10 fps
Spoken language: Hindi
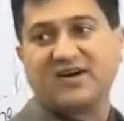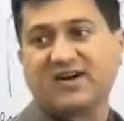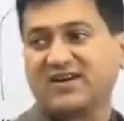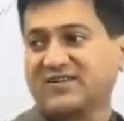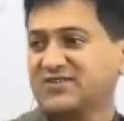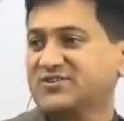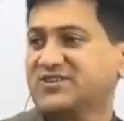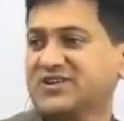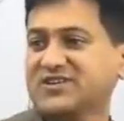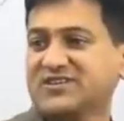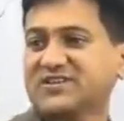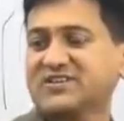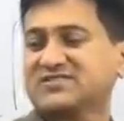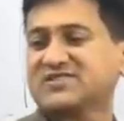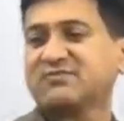ऑर्गेनाइजेशन के
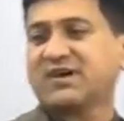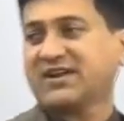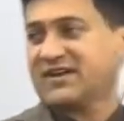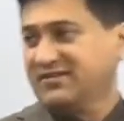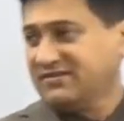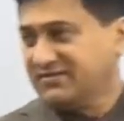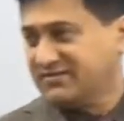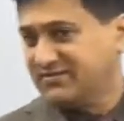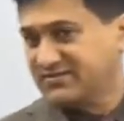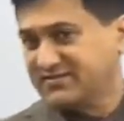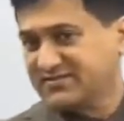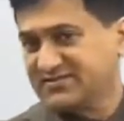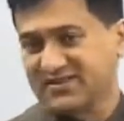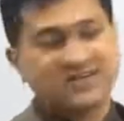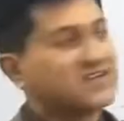तीन स्तर माने
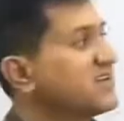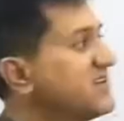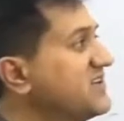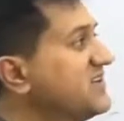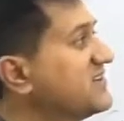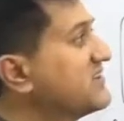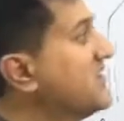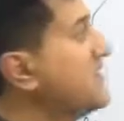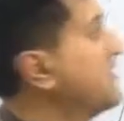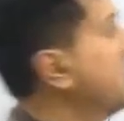संगठन के तीन स्तर